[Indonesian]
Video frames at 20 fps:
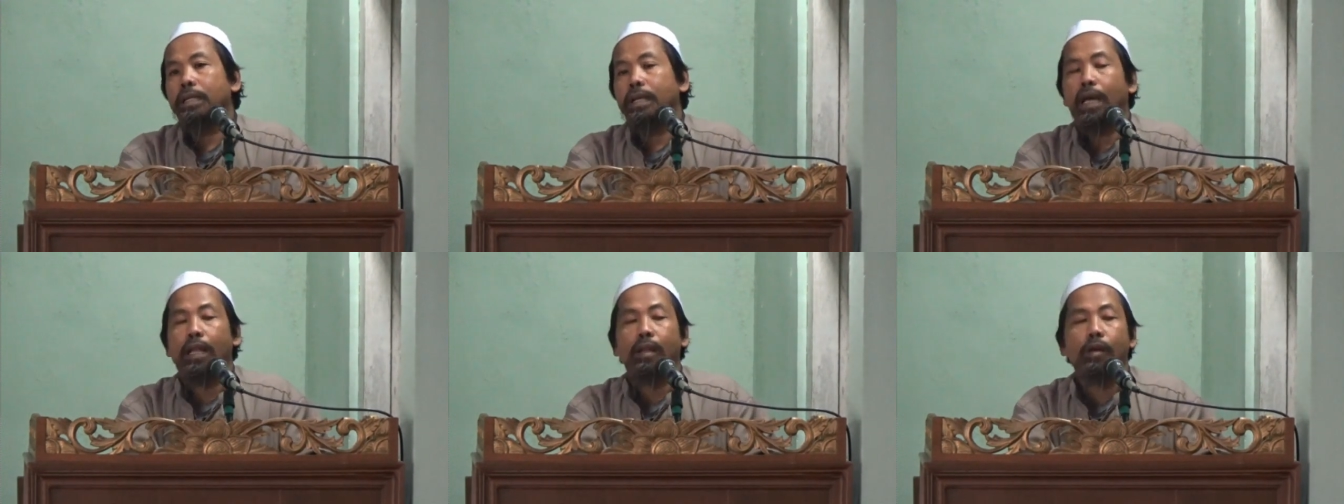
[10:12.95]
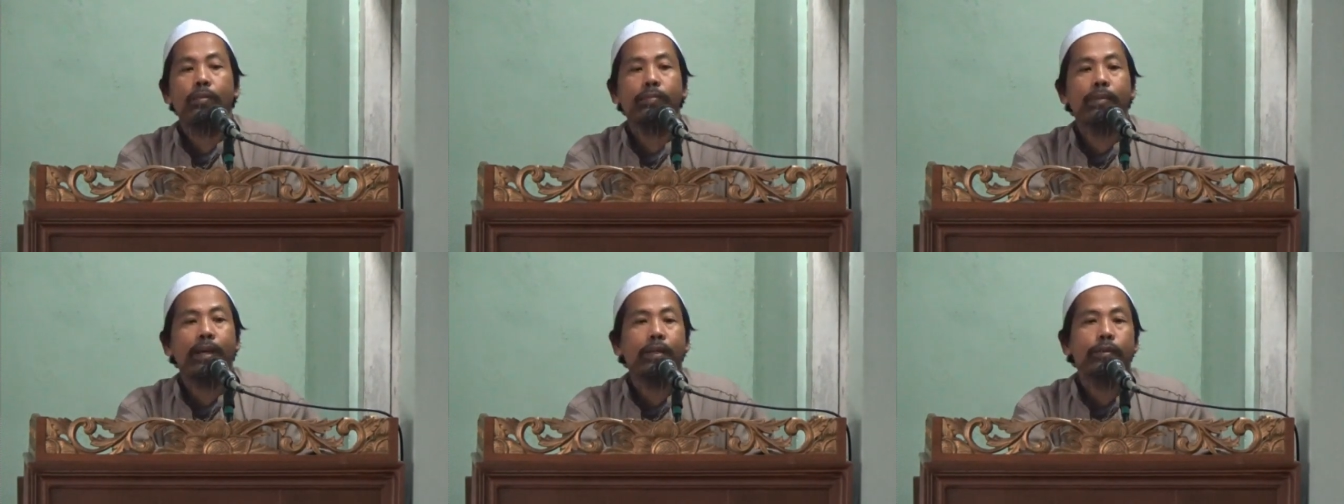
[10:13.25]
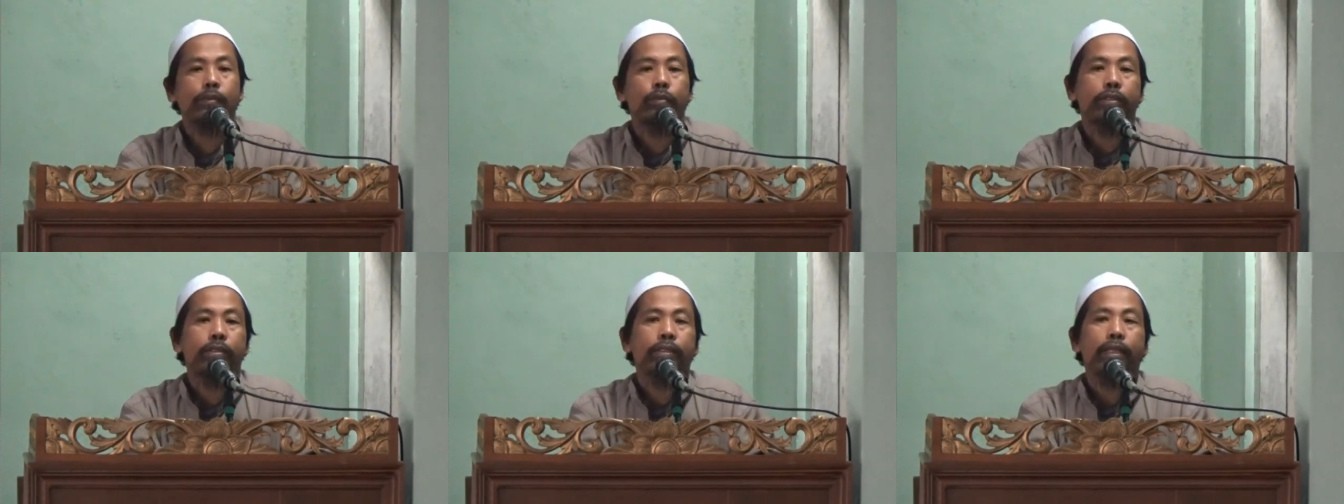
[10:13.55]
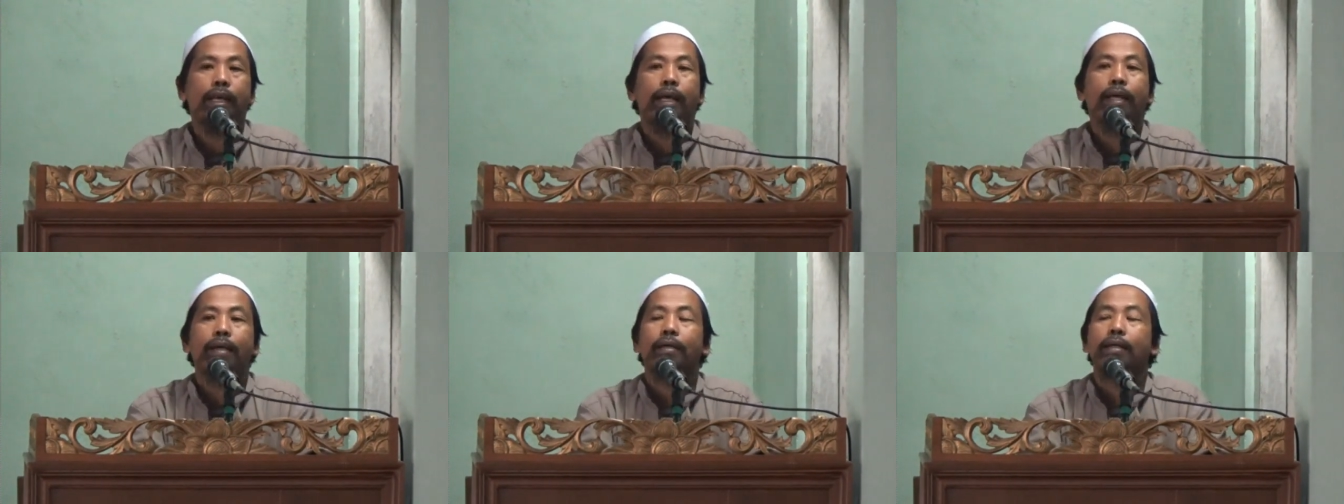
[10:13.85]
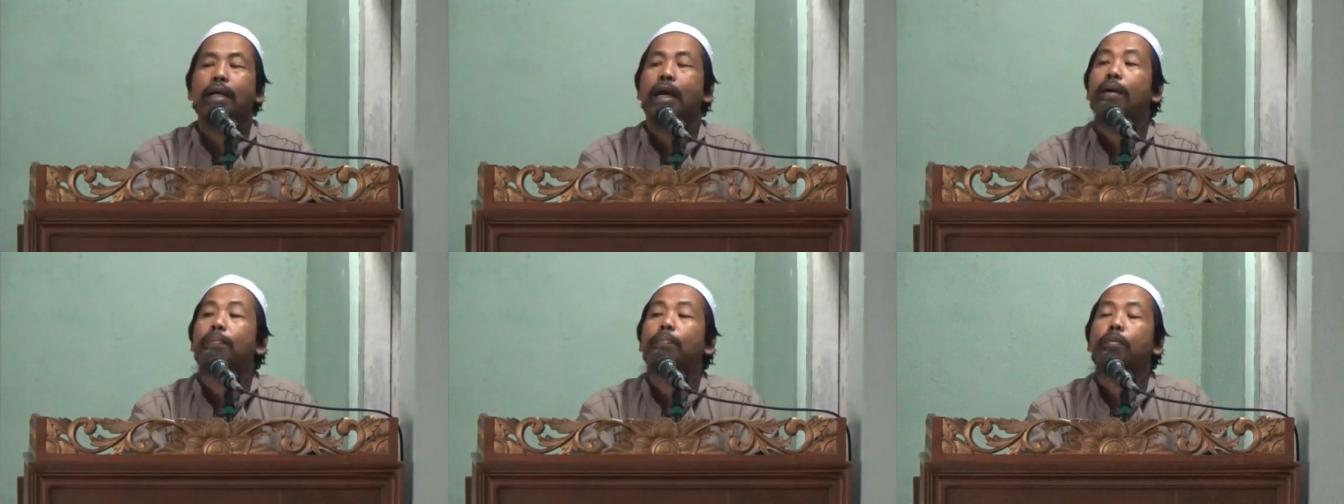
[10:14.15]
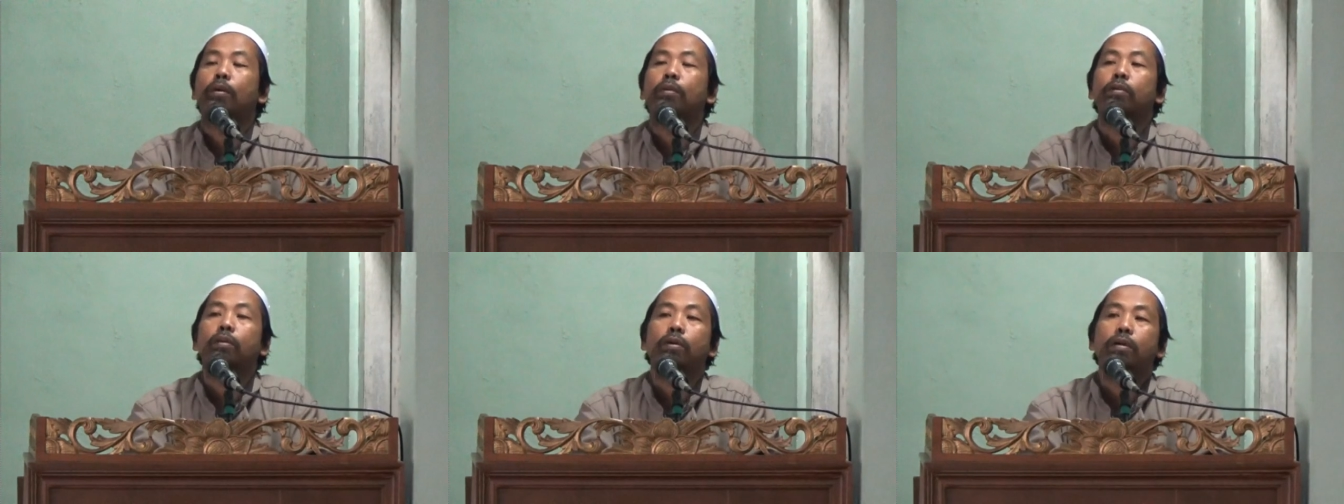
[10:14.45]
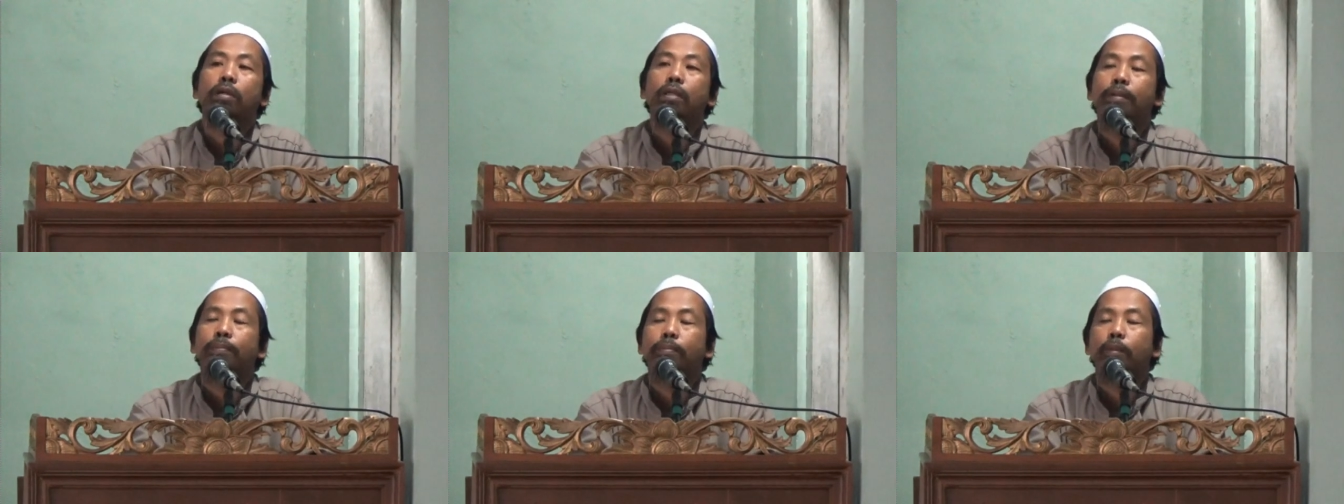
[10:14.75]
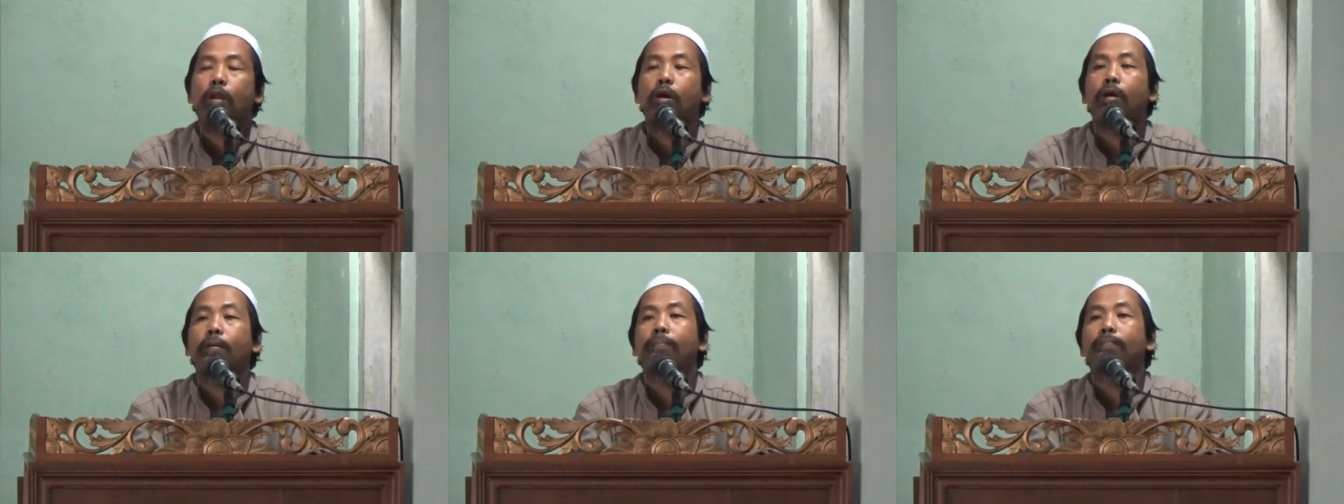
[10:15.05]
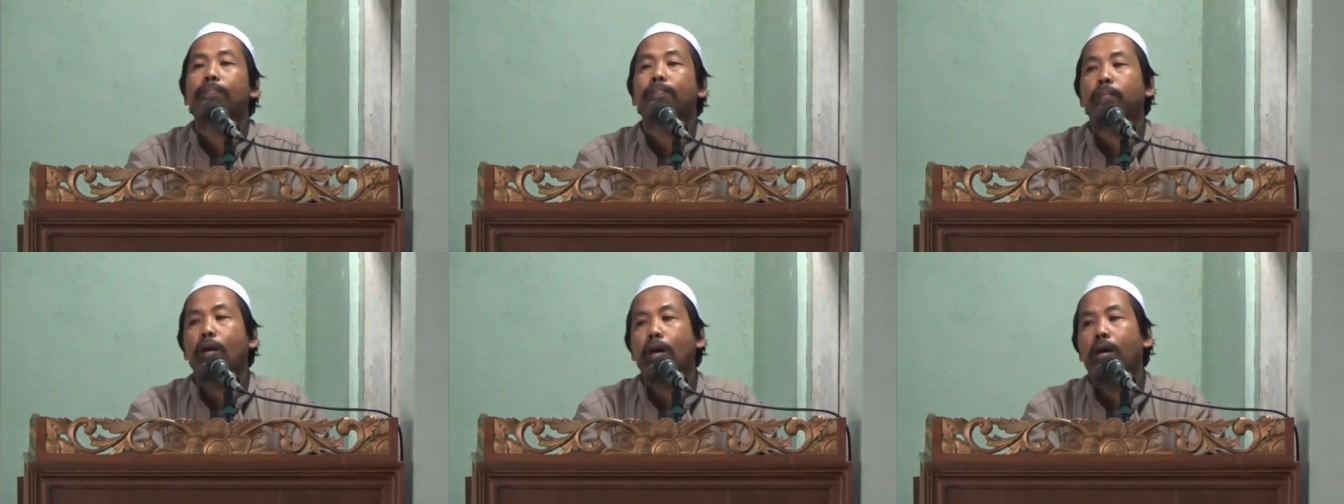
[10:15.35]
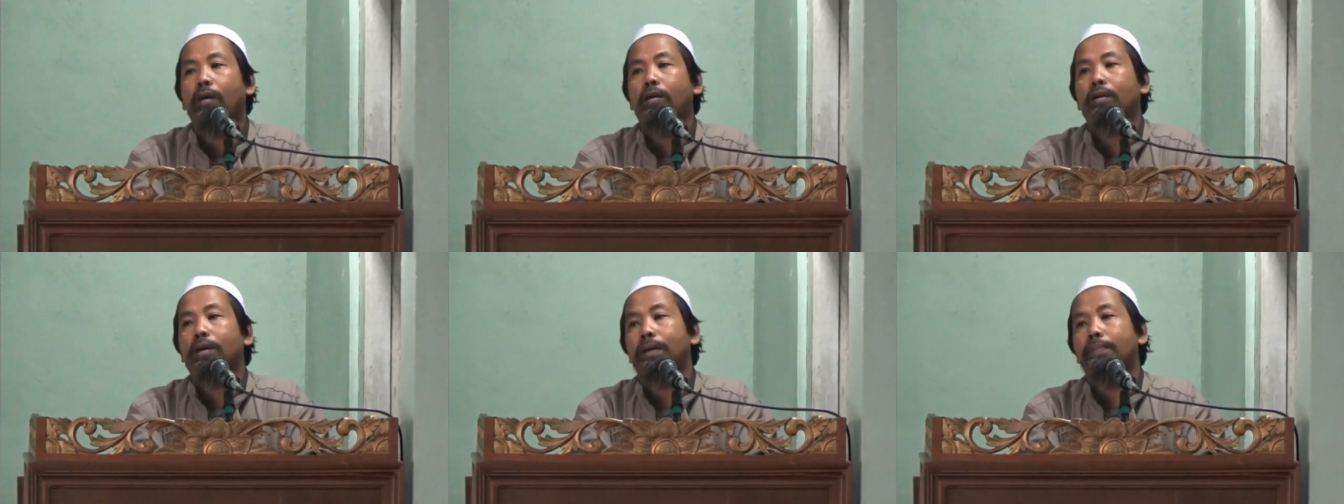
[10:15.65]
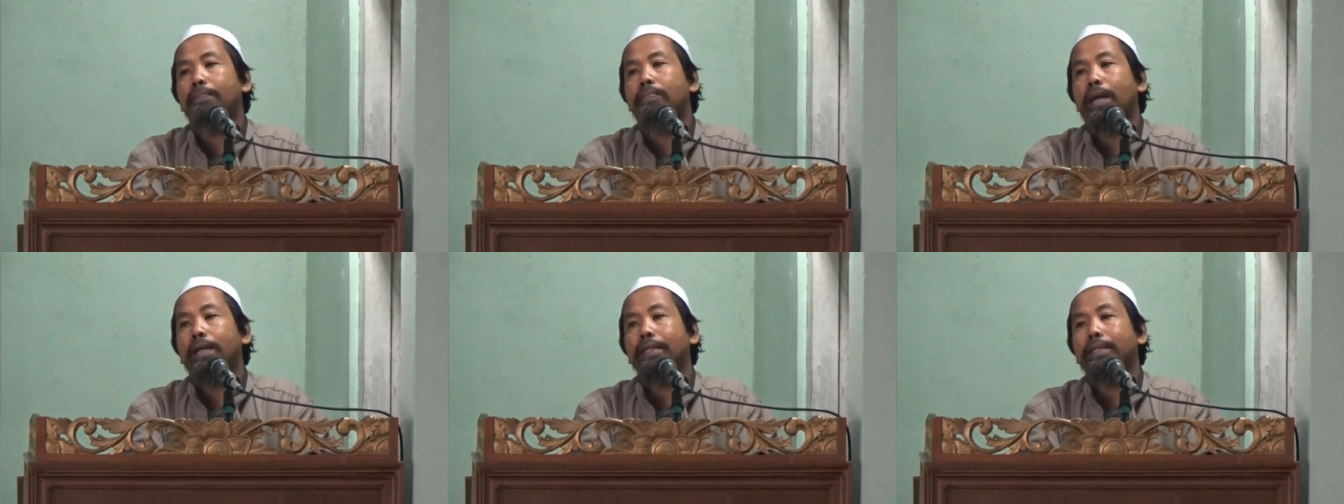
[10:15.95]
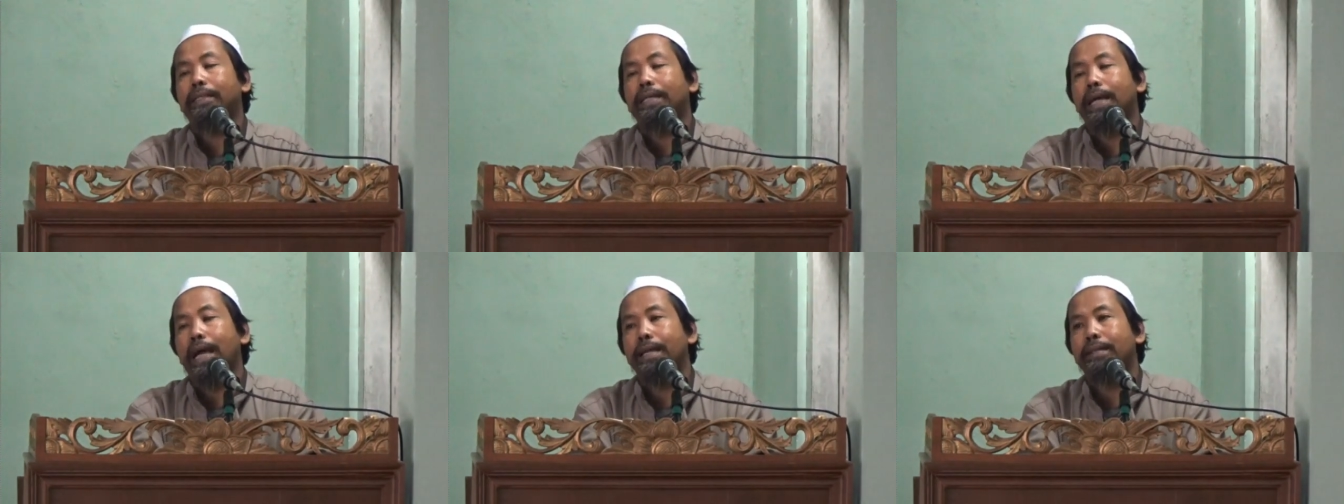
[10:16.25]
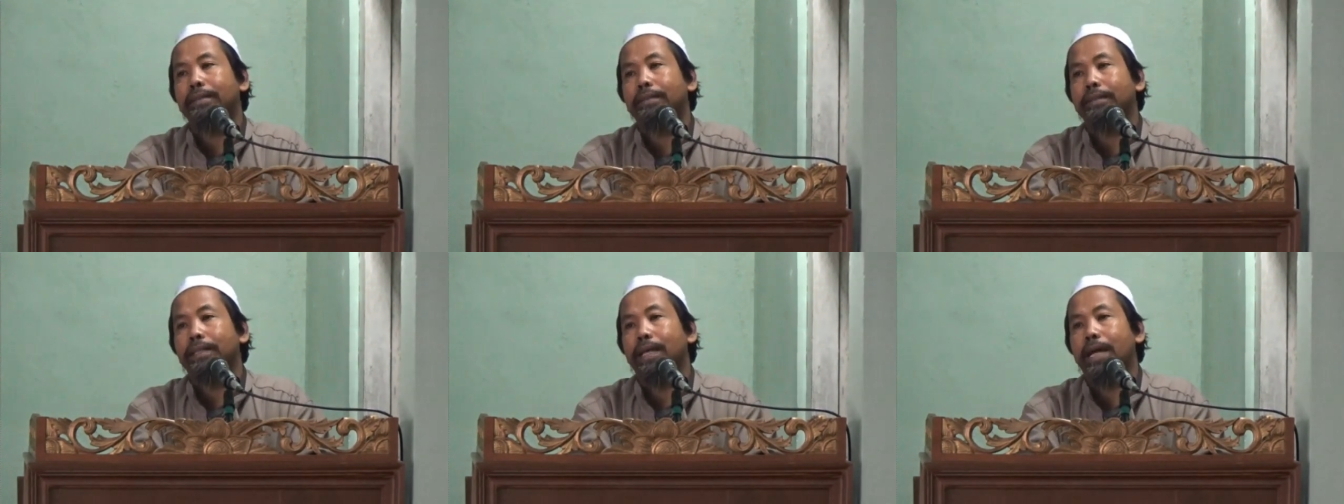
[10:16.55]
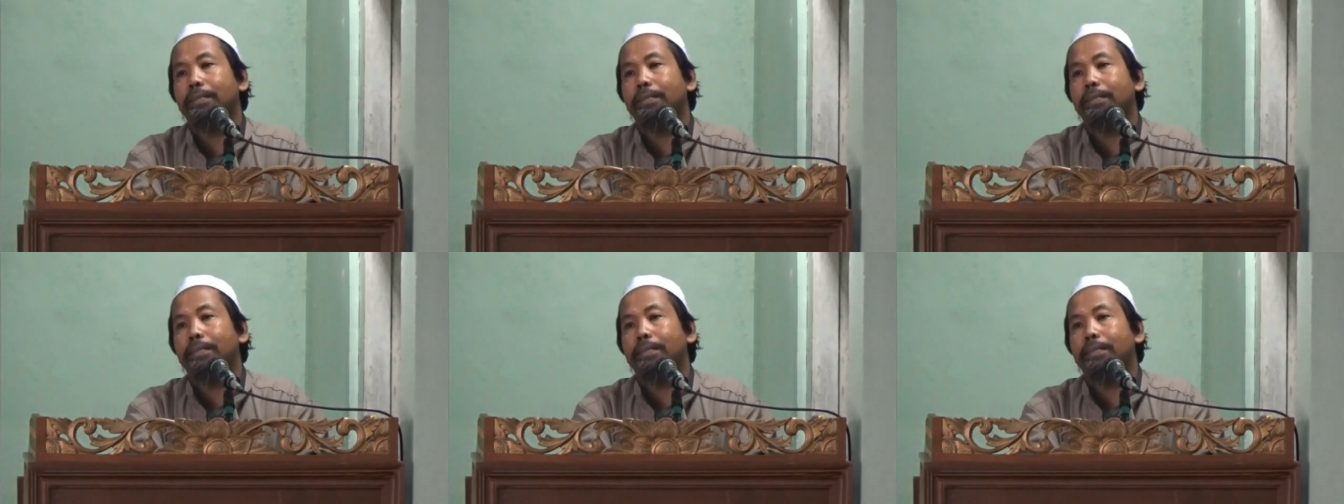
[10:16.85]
kalau manusia gak podo gelem rompo kebaikan,